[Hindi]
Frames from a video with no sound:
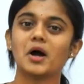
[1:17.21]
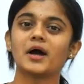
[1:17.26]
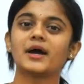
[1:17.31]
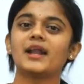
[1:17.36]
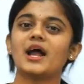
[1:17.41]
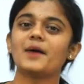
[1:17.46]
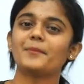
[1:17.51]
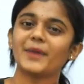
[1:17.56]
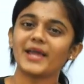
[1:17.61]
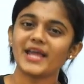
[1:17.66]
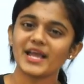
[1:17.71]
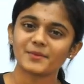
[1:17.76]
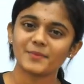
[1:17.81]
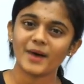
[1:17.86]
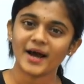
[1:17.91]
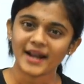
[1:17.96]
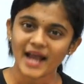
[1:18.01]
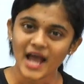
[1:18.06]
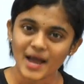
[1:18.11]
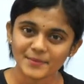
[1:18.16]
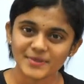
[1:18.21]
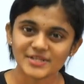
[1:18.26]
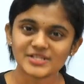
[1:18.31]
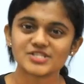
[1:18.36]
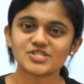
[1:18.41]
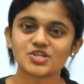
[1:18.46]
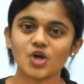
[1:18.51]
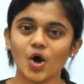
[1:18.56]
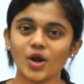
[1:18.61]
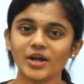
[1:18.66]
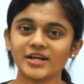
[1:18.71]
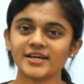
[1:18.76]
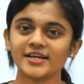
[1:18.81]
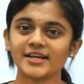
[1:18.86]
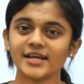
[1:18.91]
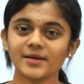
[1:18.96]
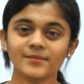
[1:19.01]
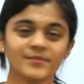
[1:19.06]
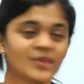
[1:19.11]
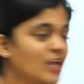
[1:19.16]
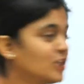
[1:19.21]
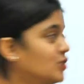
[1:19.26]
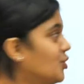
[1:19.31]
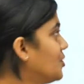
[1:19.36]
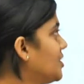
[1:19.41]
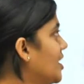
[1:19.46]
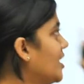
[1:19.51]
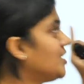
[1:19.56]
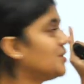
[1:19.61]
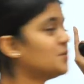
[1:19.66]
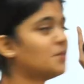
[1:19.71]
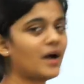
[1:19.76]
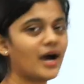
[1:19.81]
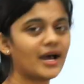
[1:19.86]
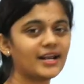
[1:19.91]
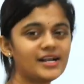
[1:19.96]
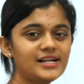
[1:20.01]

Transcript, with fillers: अगर आप एक बार ऐप इंस्टॉल करें तो ये यू